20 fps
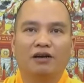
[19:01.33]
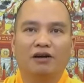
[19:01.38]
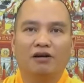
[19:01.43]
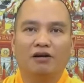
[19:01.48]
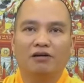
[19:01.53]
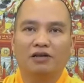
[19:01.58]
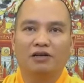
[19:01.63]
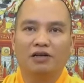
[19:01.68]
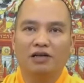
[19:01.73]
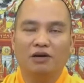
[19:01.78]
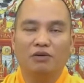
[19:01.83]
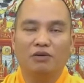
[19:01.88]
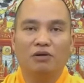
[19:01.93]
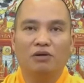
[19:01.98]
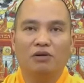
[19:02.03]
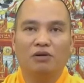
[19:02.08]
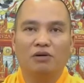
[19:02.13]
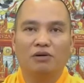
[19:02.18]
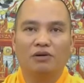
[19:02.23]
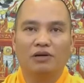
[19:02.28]
họ rất đau
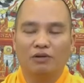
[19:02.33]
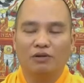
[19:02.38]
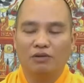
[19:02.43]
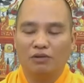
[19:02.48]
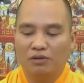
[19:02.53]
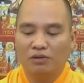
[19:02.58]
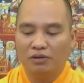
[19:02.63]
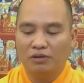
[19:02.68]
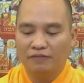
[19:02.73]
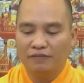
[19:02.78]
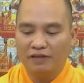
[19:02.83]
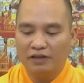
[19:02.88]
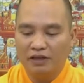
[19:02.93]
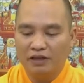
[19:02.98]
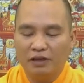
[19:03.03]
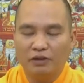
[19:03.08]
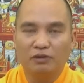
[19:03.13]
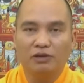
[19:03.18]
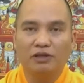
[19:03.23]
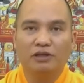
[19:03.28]
khổ đau khổ vì
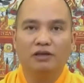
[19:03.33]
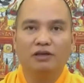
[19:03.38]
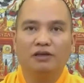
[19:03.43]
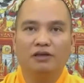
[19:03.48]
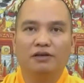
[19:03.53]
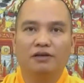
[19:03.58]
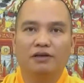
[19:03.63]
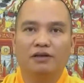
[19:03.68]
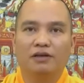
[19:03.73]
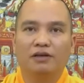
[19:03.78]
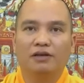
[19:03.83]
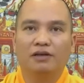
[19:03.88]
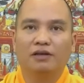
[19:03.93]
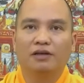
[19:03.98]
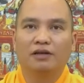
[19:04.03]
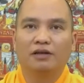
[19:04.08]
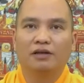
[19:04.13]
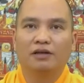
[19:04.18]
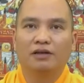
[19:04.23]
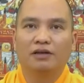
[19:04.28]
nhiều thứ
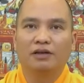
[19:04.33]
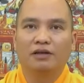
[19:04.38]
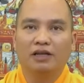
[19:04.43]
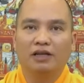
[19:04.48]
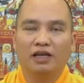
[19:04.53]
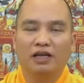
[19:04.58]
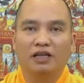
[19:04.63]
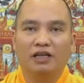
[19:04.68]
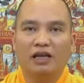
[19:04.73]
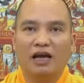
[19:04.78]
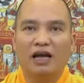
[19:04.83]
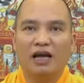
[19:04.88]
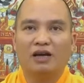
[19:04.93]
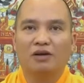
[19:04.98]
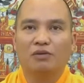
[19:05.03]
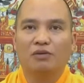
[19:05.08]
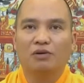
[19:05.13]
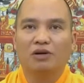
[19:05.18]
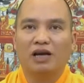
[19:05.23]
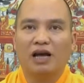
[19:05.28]
tiền tài
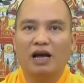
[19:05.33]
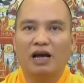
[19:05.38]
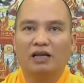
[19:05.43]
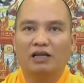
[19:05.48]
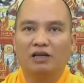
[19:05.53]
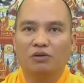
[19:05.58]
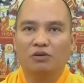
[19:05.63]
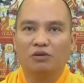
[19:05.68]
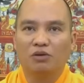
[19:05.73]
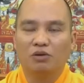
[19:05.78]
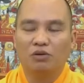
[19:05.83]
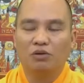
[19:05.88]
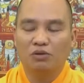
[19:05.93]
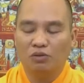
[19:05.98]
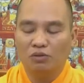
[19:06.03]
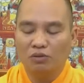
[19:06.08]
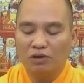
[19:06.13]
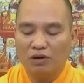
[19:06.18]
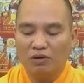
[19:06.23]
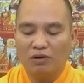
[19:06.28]
của cải thiếu thốn
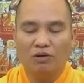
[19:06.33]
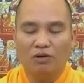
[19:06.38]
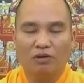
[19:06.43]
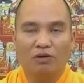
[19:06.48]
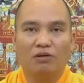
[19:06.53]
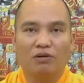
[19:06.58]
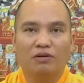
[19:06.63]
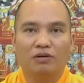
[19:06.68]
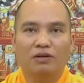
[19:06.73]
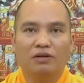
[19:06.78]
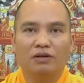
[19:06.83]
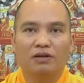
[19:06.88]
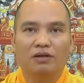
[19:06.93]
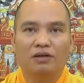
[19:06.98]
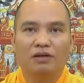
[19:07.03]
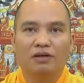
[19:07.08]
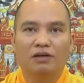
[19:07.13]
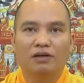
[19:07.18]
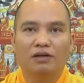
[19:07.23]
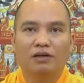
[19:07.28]
cũng đau khổ
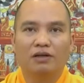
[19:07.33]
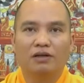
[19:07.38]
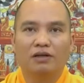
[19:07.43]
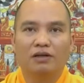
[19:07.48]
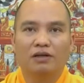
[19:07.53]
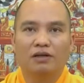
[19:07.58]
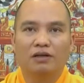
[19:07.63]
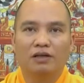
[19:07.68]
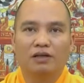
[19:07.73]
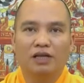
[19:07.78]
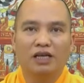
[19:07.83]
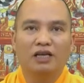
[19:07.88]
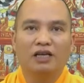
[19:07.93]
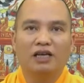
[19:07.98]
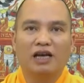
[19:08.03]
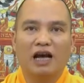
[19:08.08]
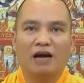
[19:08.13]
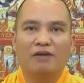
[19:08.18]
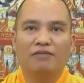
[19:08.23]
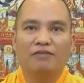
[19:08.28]

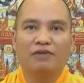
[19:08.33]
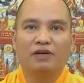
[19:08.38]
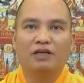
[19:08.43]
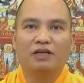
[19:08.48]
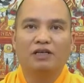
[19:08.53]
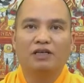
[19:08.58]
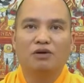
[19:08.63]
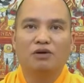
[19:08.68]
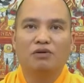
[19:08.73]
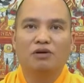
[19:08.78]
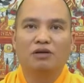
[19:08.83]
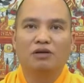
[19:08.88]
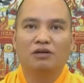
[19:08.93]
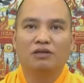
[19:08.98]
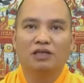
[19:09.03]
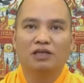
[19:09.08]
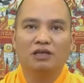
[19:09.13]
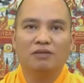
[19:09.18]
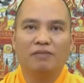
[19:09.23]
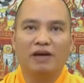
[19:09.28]
tình cảm vợ
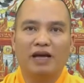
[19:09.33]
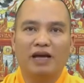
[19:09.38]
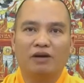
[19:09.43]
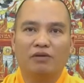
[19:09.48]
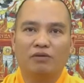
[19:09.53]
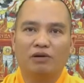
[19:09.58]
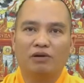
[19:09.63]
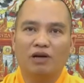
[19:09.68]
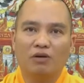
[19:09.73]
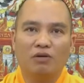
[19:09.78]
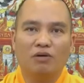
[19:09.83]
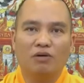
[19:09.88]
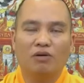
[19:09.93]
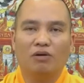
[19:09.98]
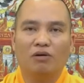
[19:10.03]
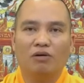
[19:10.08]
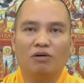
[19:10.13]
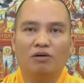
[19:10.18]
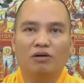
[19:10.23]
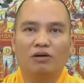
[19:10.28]
chồng sứt mẻ cũng đau
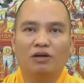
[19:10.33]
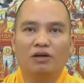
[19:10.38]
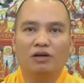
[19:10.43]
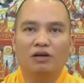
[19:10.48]
khổ